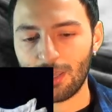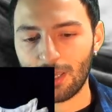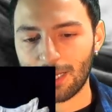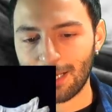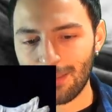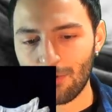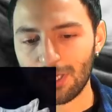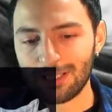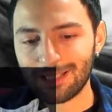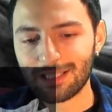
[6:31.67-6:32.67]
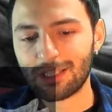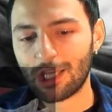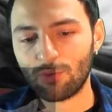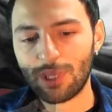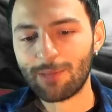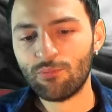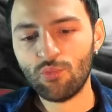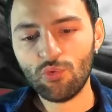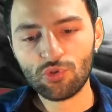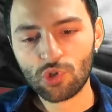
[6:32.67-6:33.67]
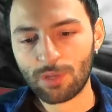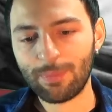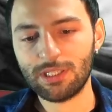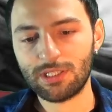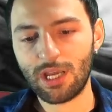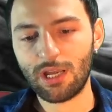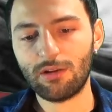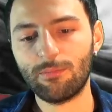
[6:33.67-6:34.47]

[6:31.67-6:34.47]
Claro, esta estatua da mucho que pensar.